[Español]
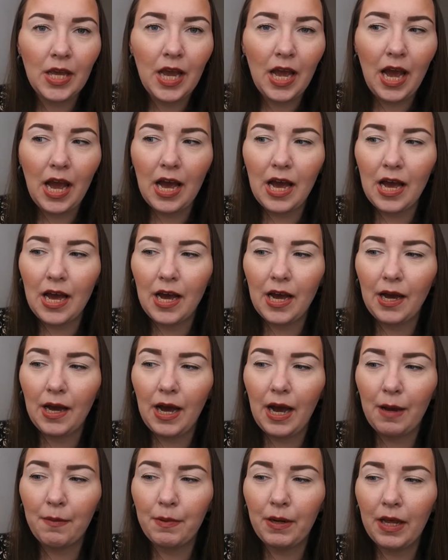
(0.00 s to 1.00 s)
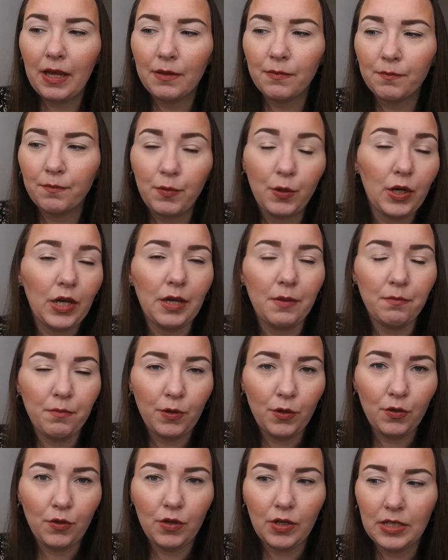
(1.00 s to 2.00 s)
ah, hablan, por
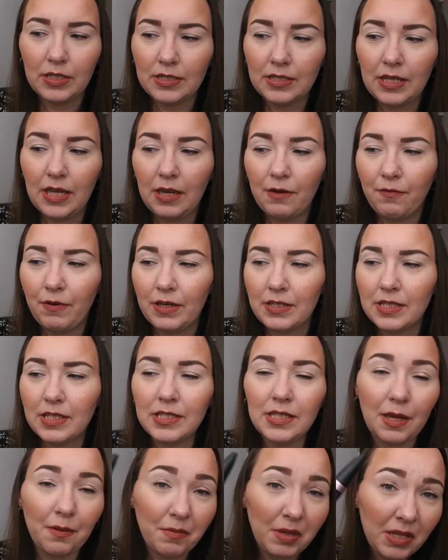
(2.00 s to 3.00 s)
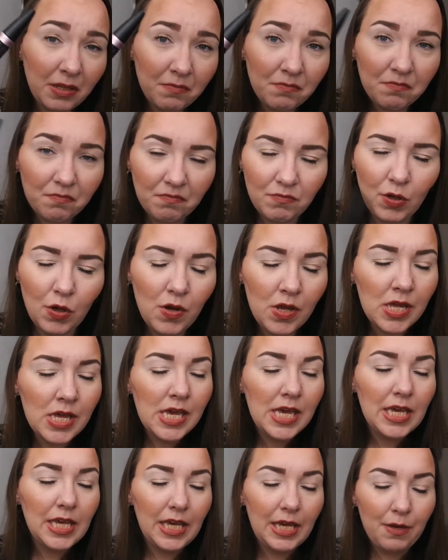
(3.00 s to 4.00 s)
ejemplo, este, el francés también ¿no?
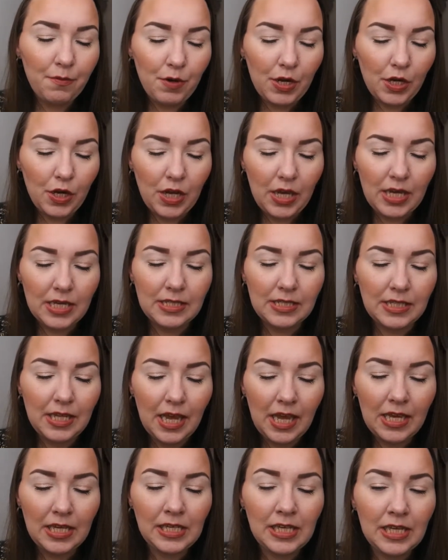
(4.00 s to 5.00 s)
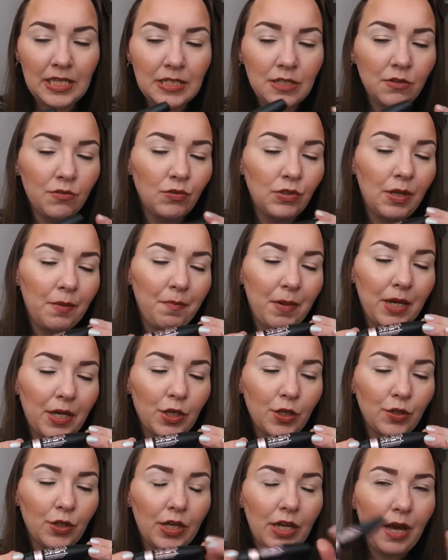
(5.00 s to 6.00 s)
Y bueno, este, y es un
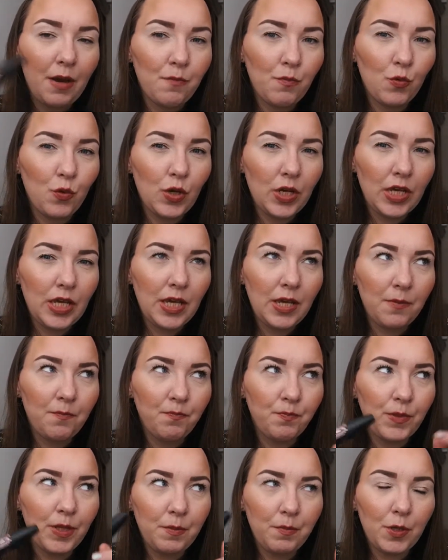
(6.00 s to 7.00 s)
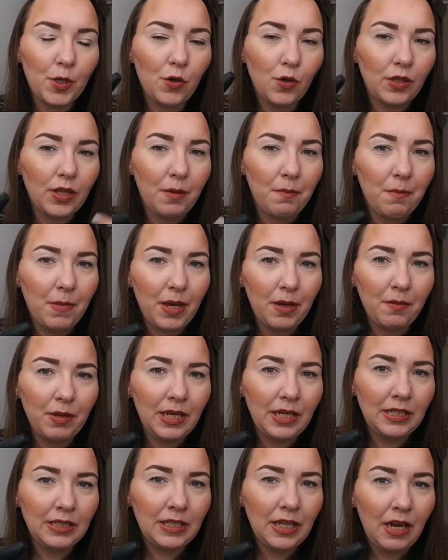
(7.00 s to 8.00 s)
empaque yo diría muy típico de
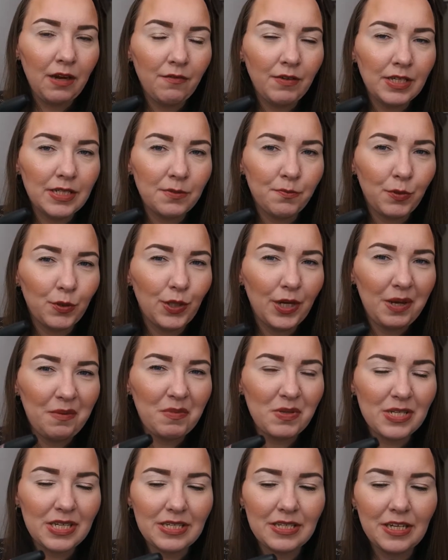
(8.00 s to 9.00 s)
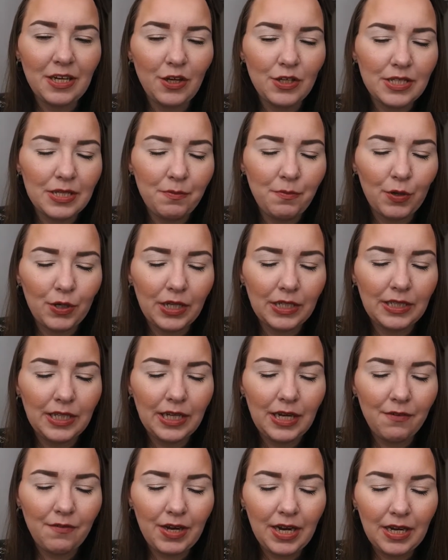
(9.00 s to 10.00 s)
Maybelline tal vez, podríamos decirlo así porque
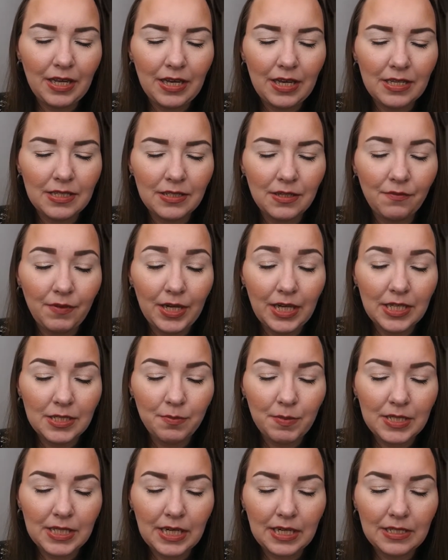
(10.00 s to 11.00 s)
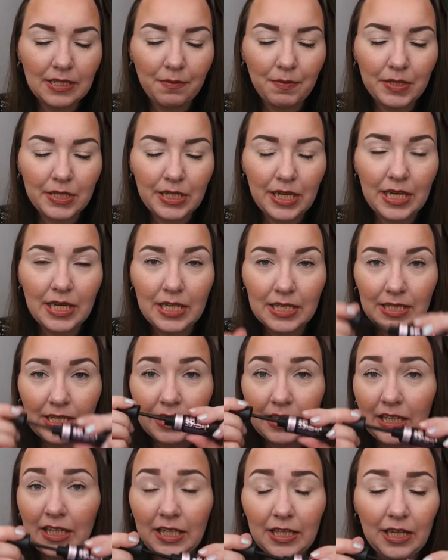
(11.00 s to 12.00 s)
tiene varias, varias máscaras de pestañas que
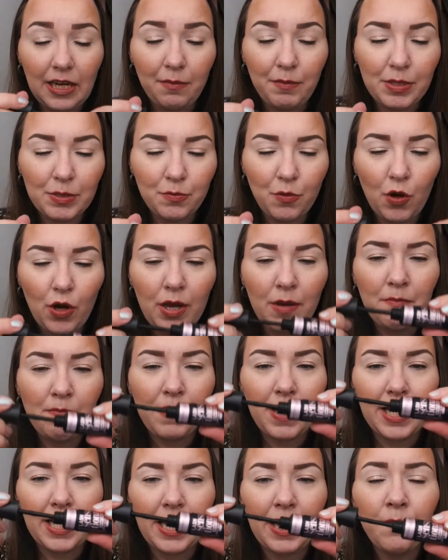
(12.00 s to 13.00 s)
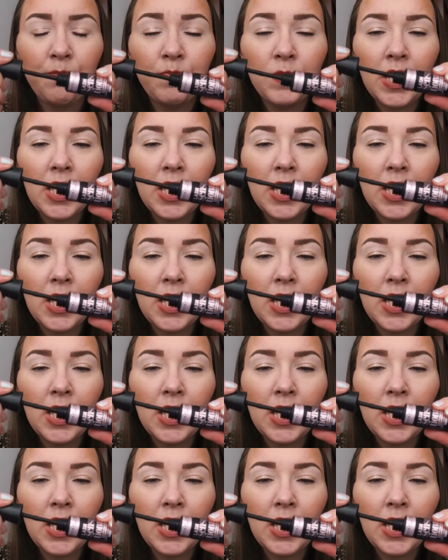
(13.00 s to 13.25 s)
tienen el mismo empaque